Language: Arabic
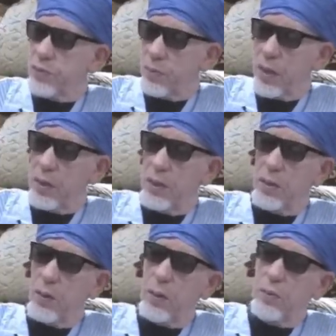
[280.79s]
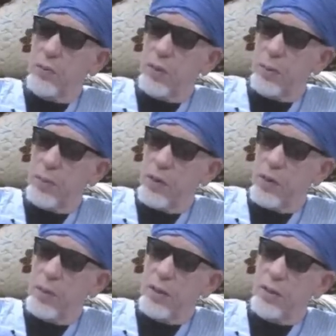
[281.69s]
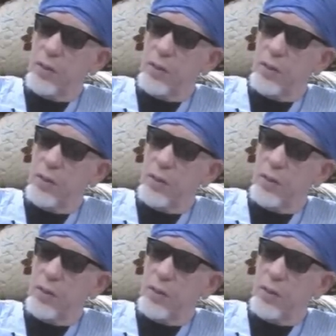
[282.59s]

فما هي ضوابط الربا وما هي